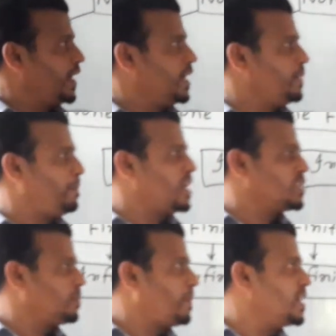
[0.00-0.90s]
এখানে
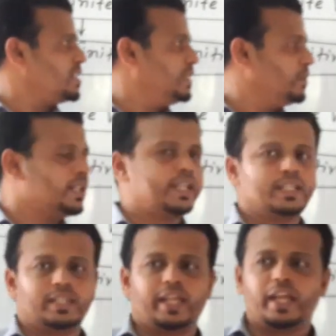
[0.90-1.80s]
পাস্ট পার্টিসিপলের
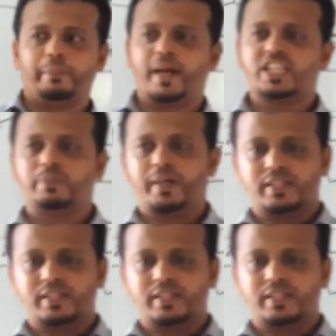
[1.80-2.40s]
ক্ষেত্রে এই পাস্ট